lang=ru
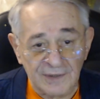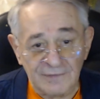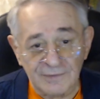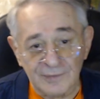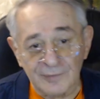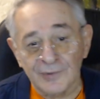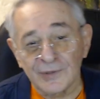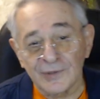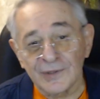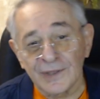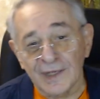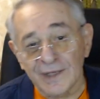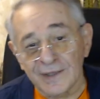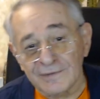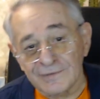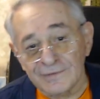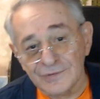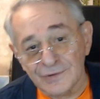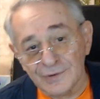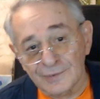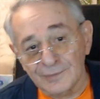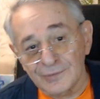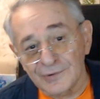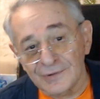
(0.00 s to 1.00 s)
вебинаре
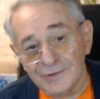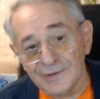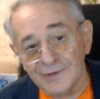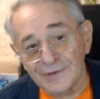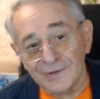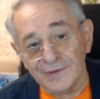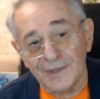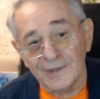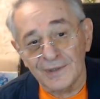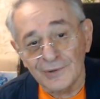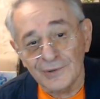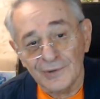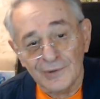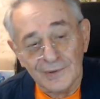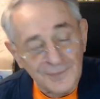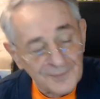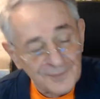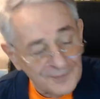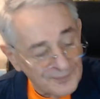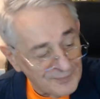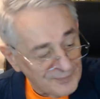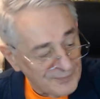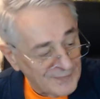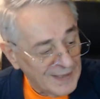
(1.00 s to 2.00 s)
все будет дано.
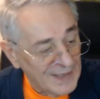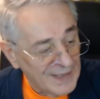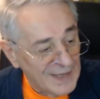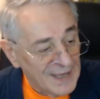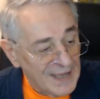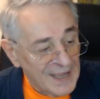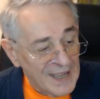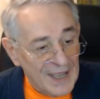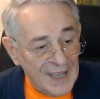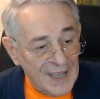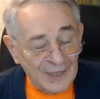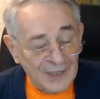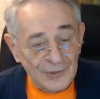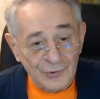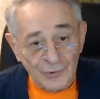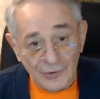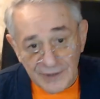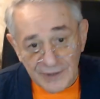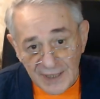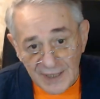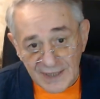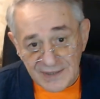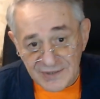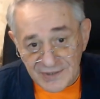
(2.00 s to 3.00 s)
Но
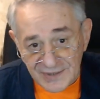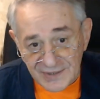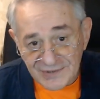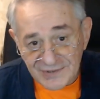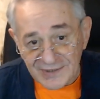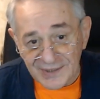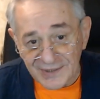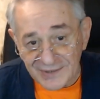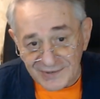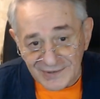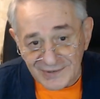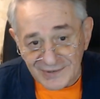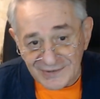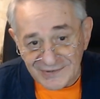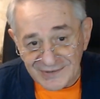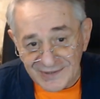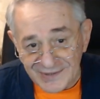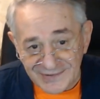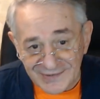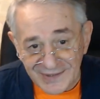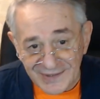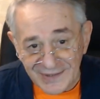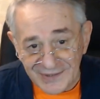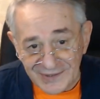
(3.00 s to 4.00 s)
я здесь хотел
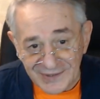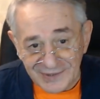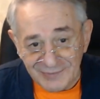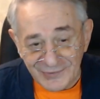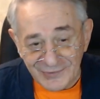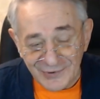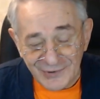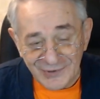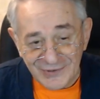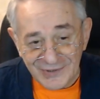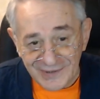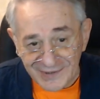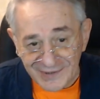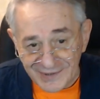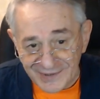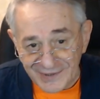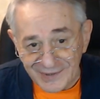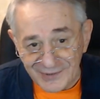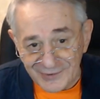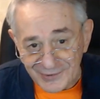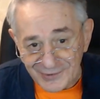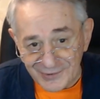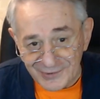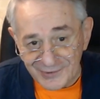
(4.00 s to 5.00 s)
сказать немножко и о
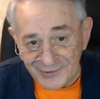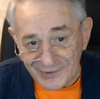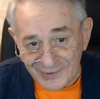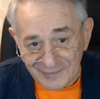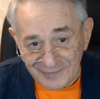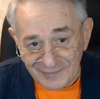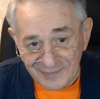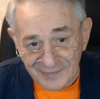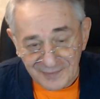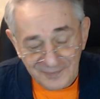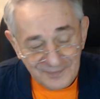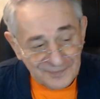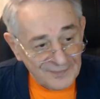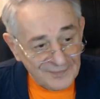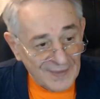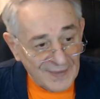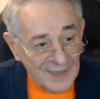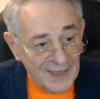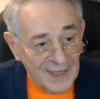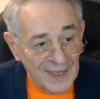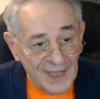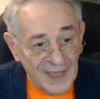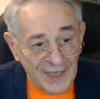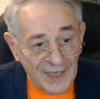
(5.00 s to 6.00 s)
другом.
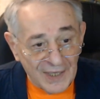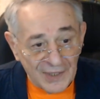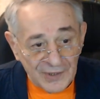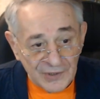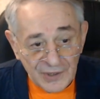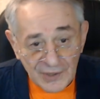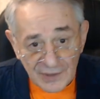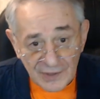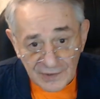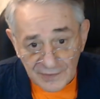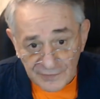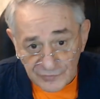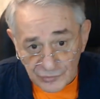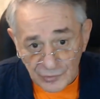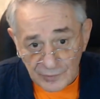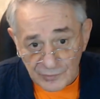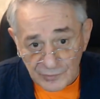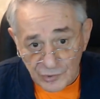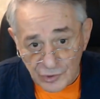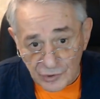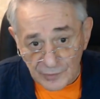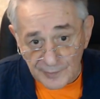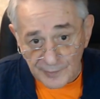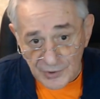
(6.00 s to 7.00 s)
Дело в том,
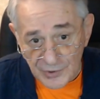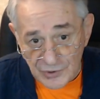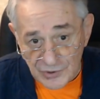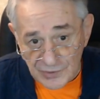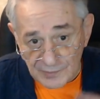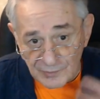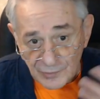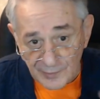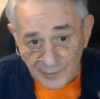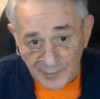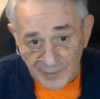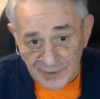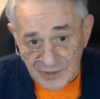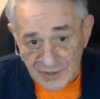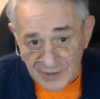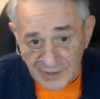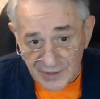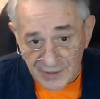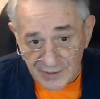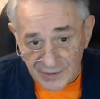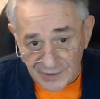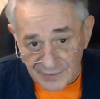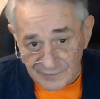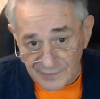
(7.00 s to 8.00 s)
что почему
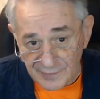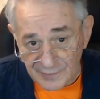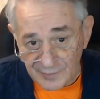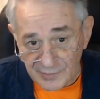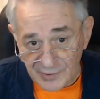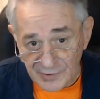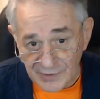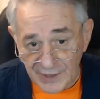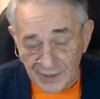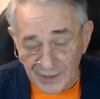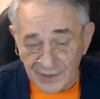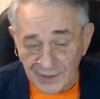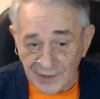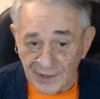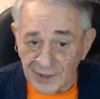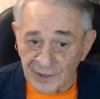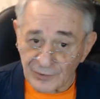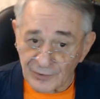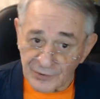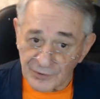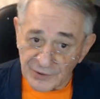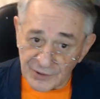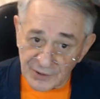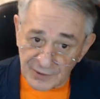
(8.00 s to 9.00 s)
последний вебинар для
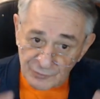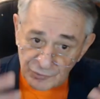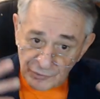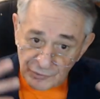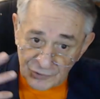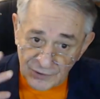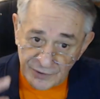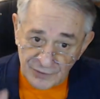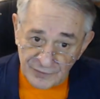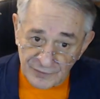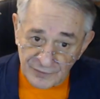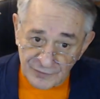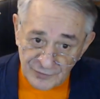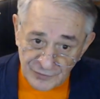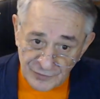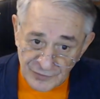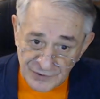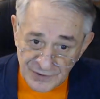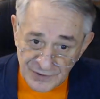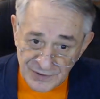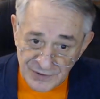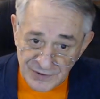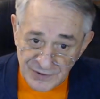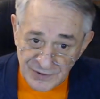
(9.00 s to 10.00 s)
людей мудрого
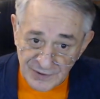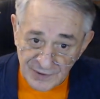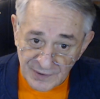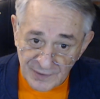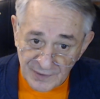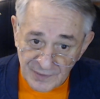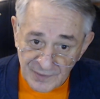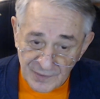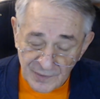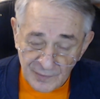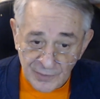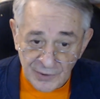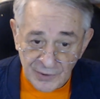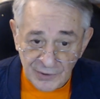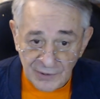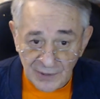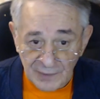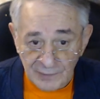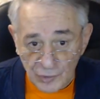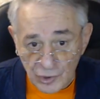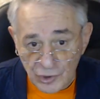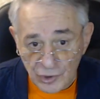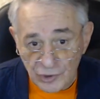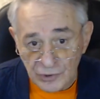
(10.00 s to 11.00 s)
возраста?
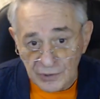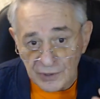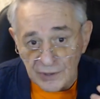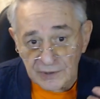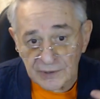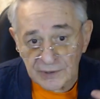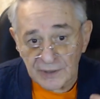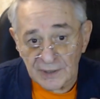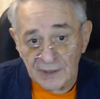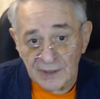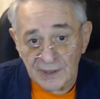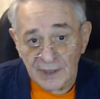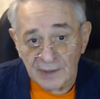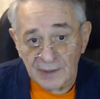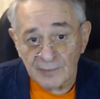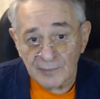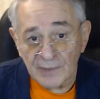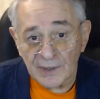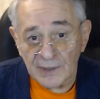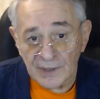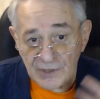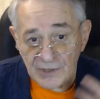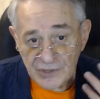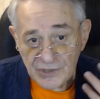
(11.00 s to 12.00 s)
Потому что это для
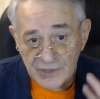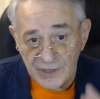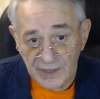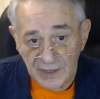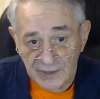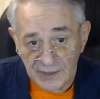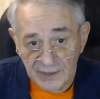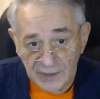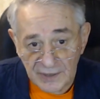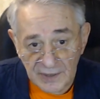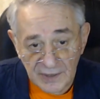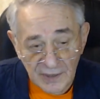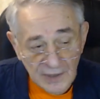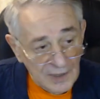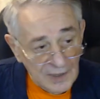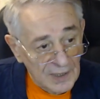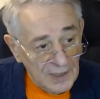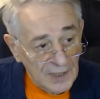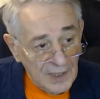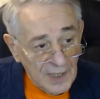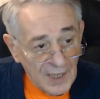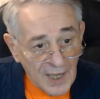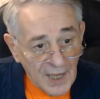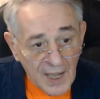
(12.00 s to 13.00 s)
омоложения.
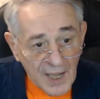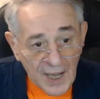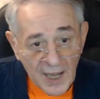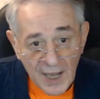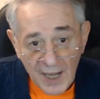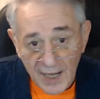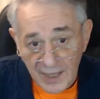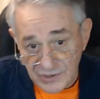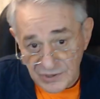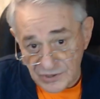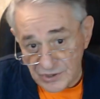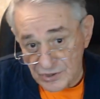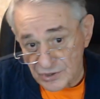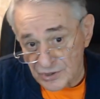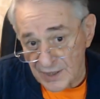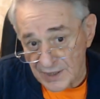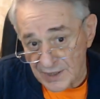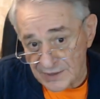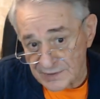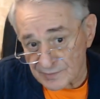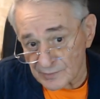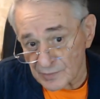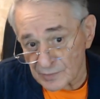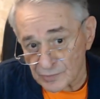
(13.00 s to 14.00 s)
А
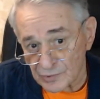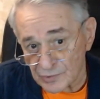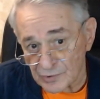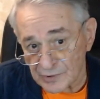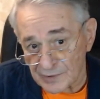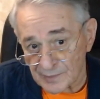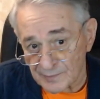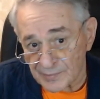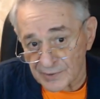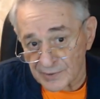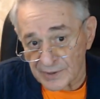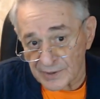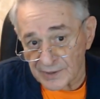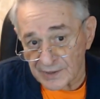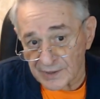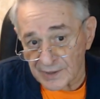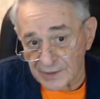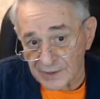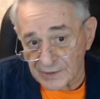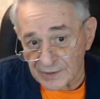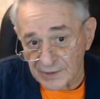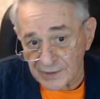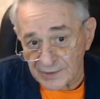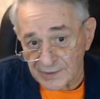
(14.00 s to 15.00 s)
сейчас мы будем
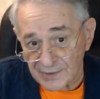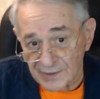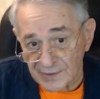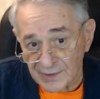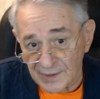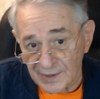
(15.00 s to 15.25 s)
переходить